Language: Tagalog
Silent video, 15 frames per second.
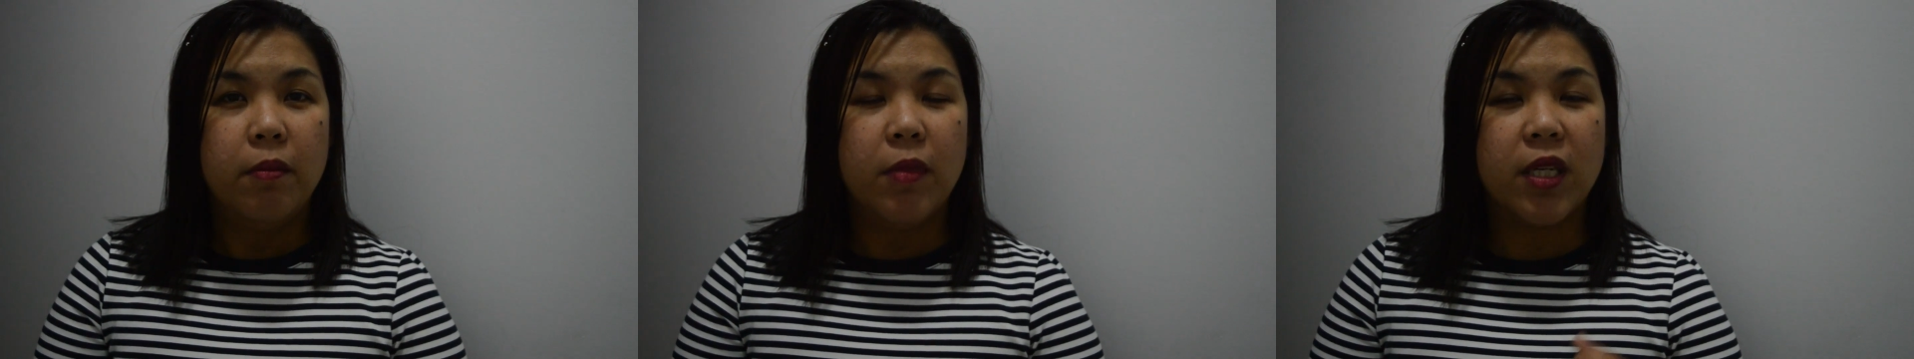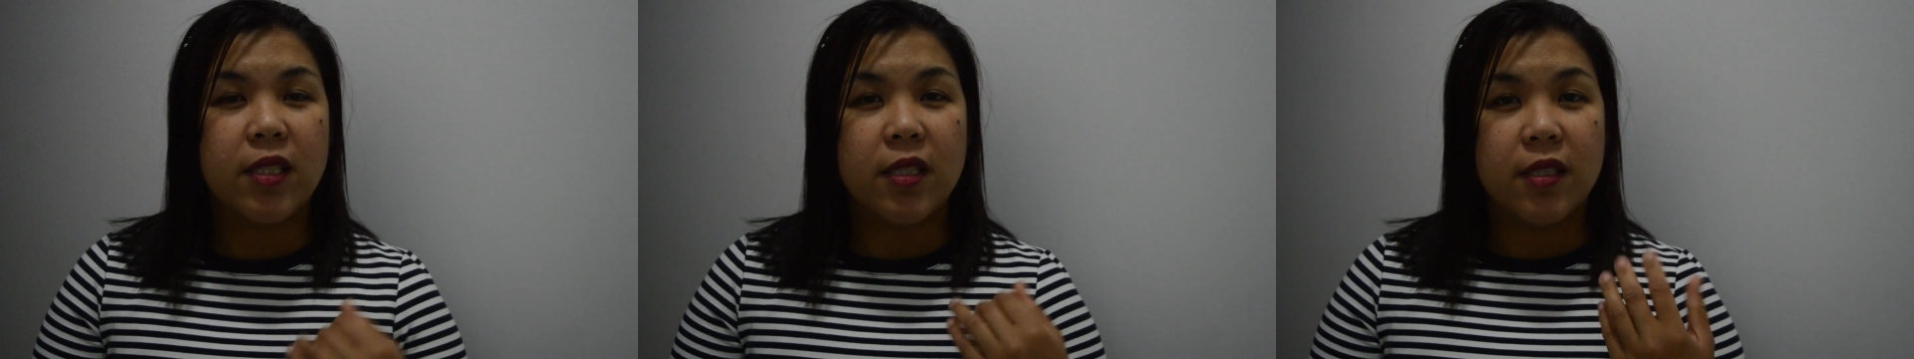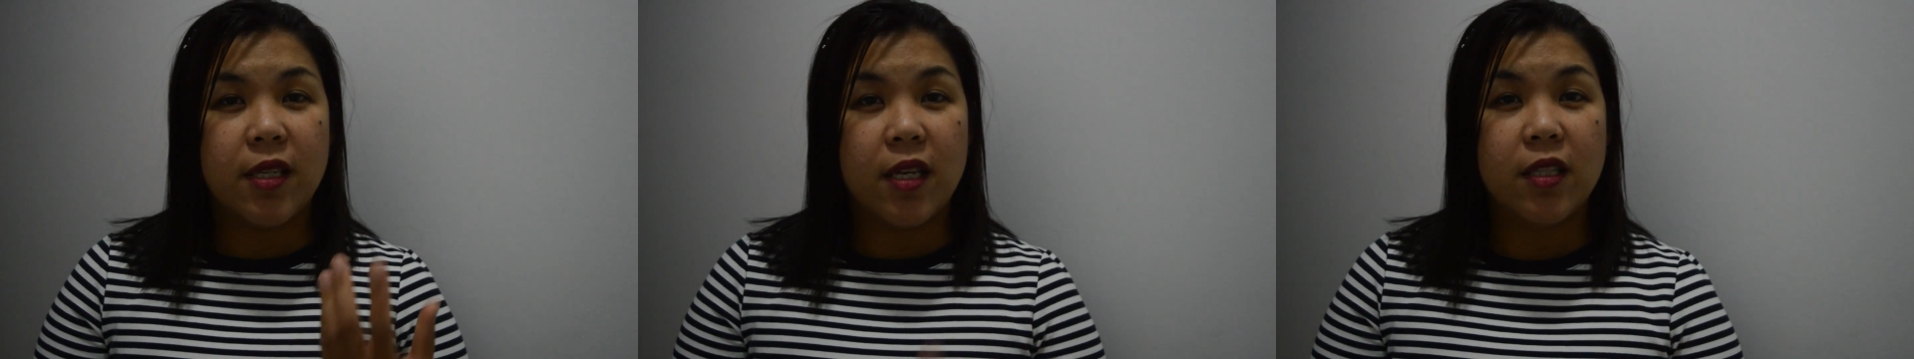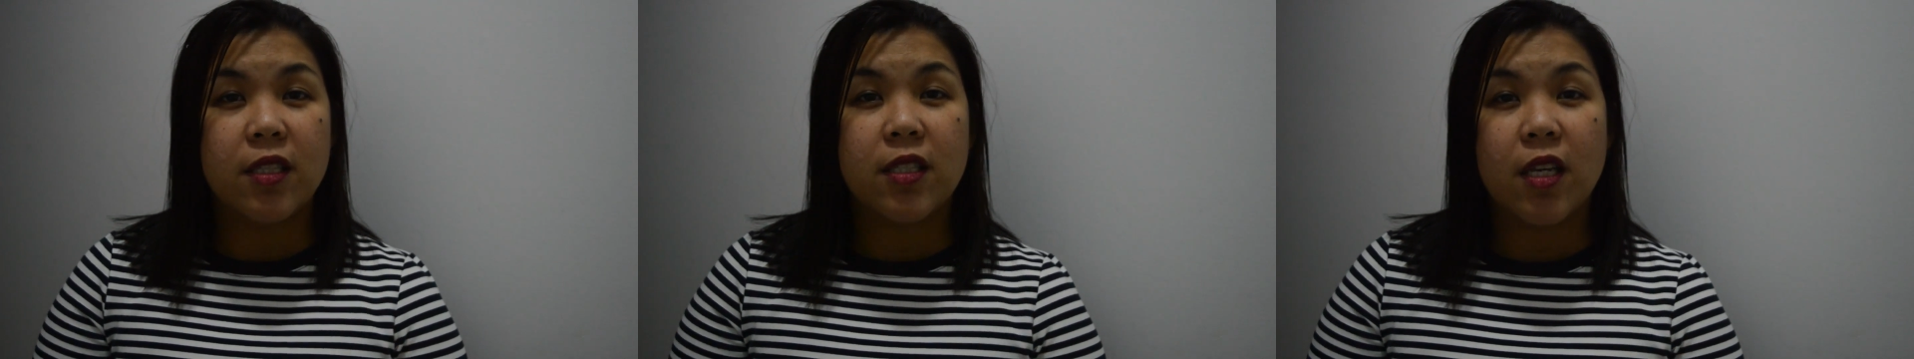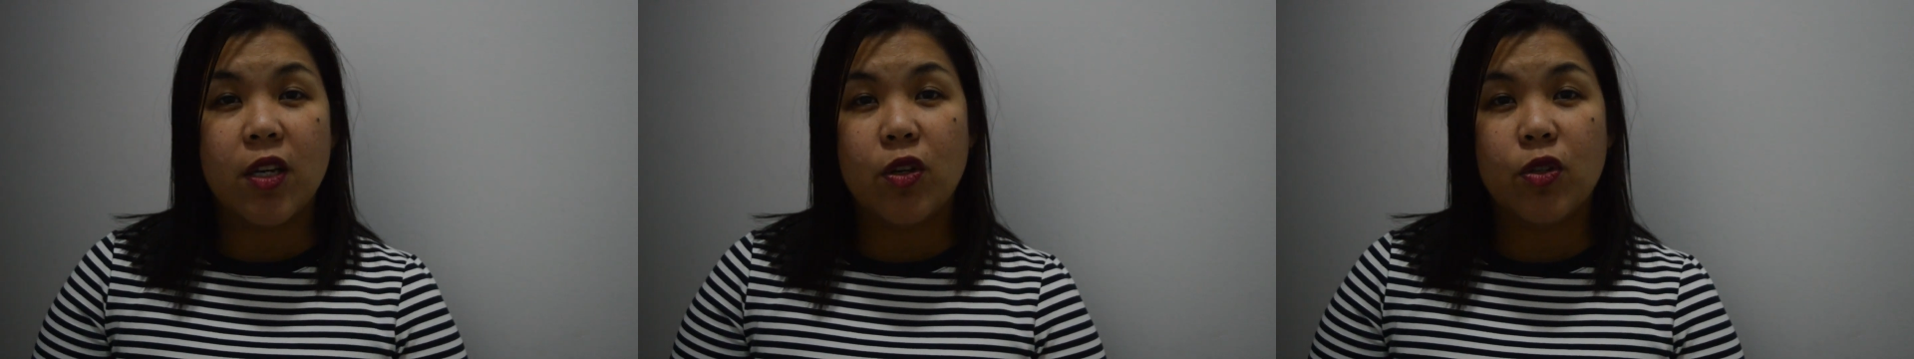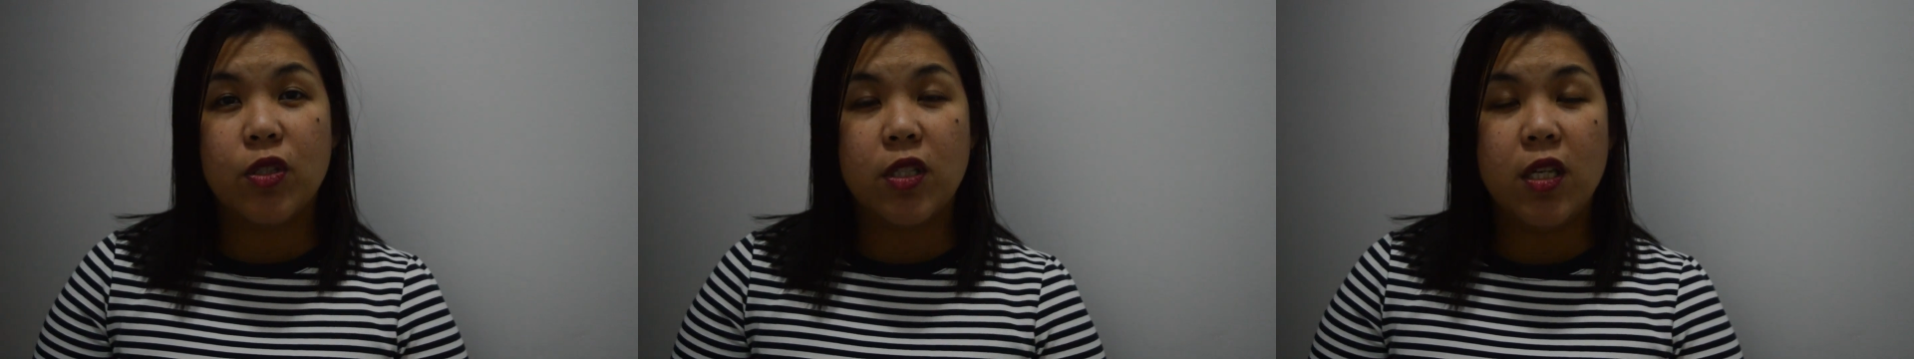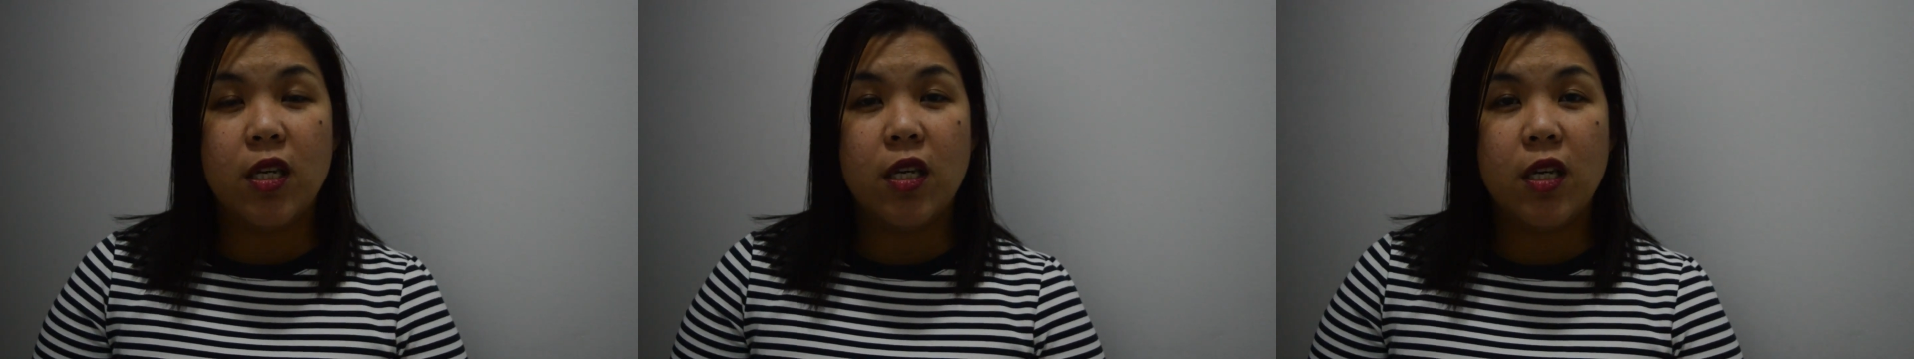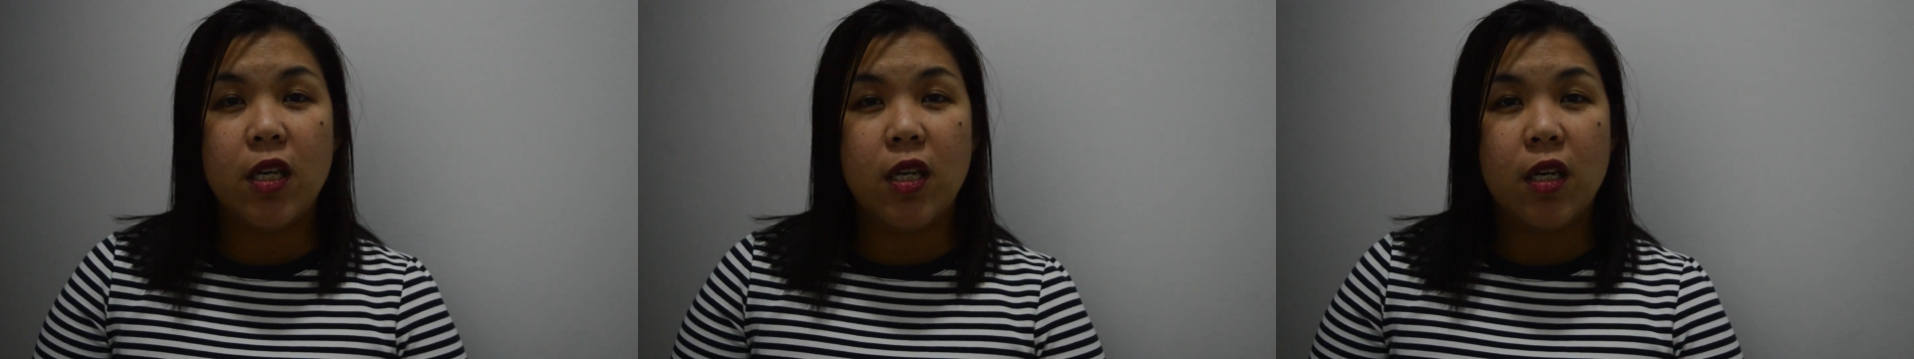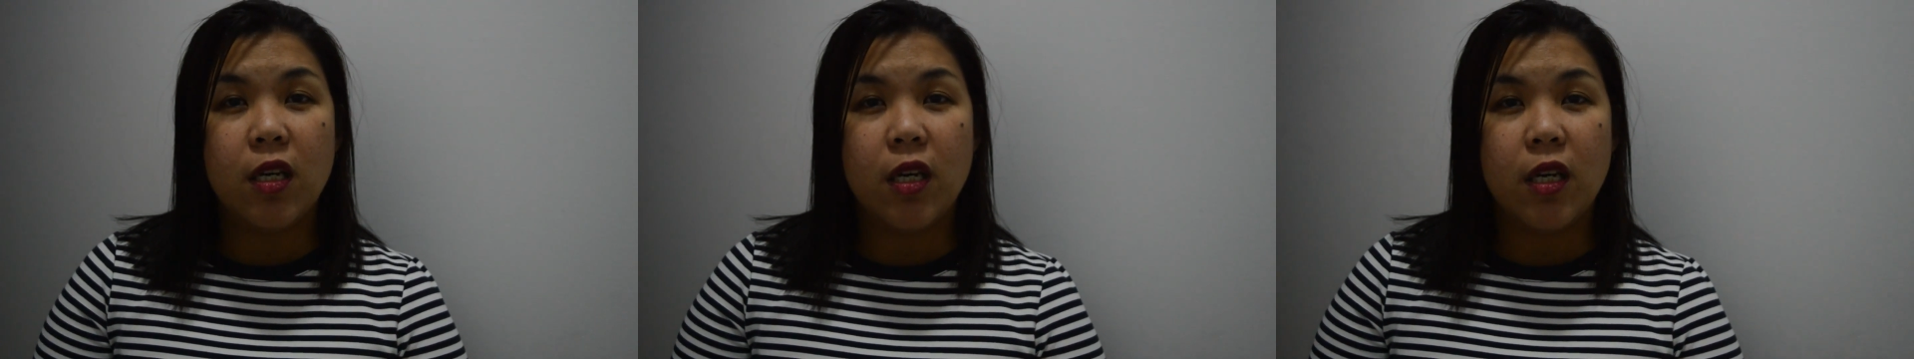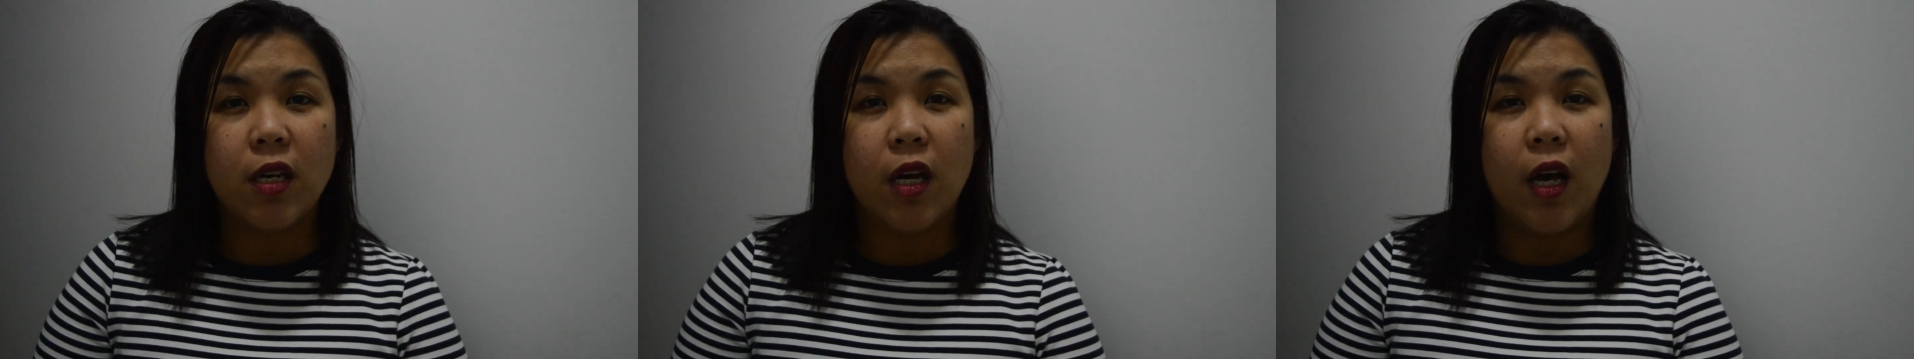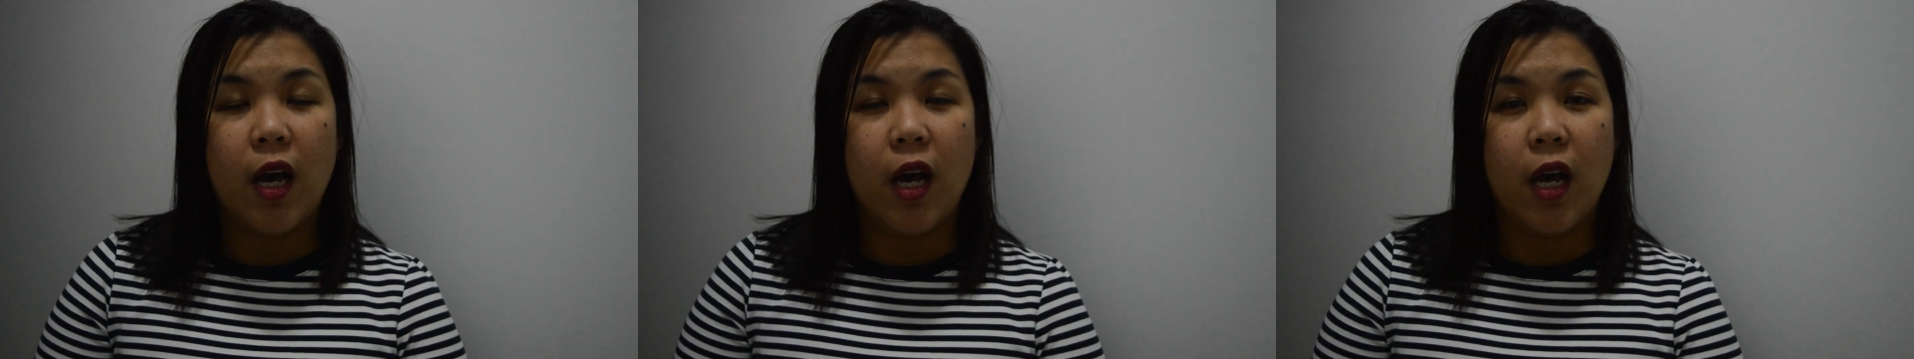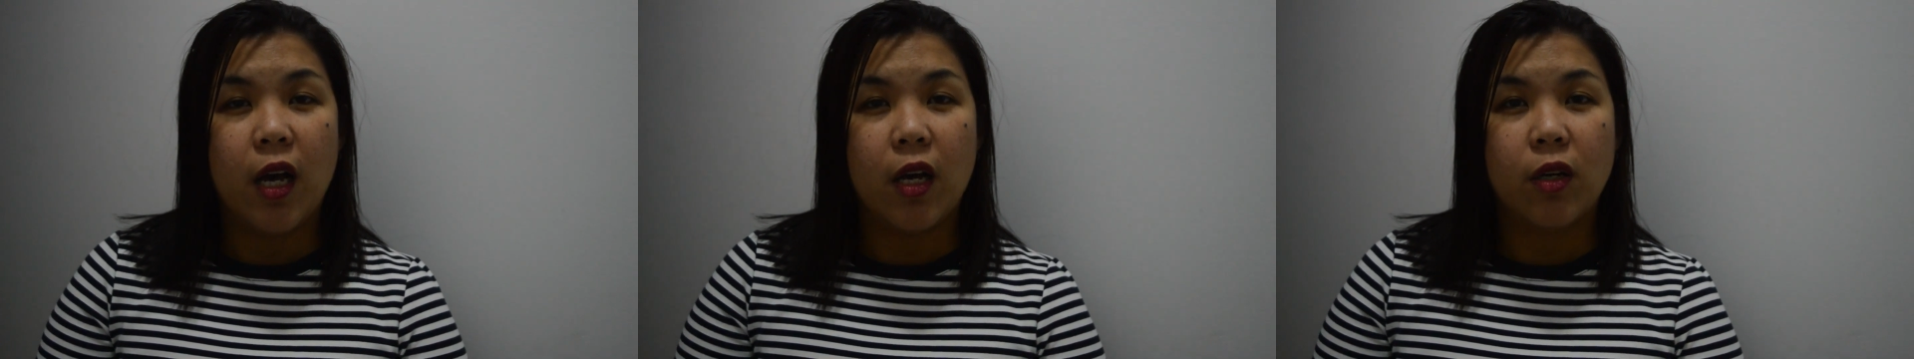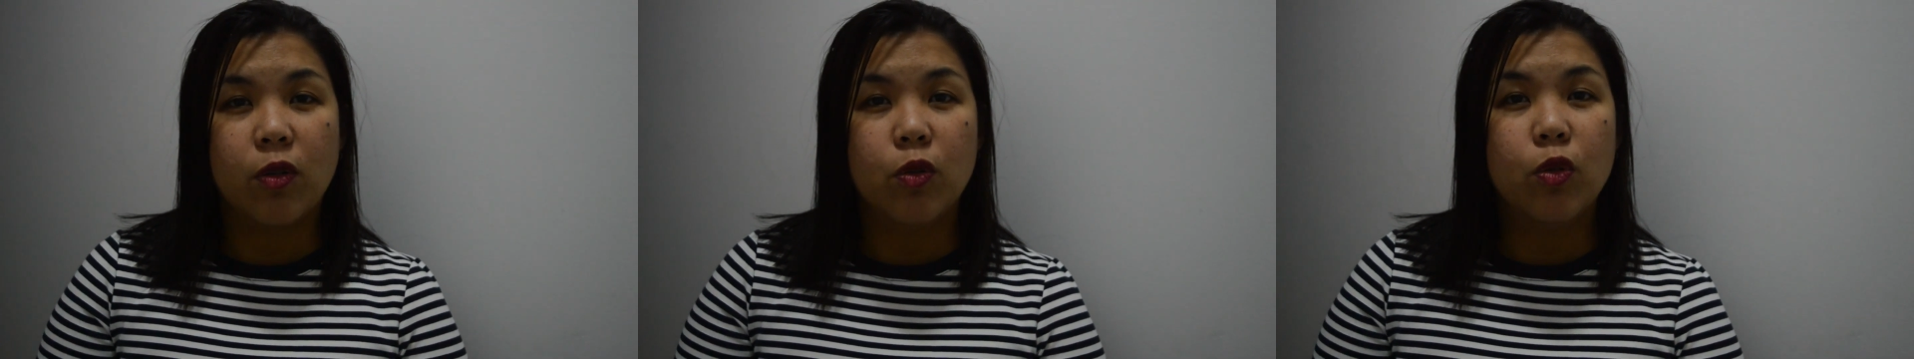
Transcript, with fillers: magsasend sa'yo si uh,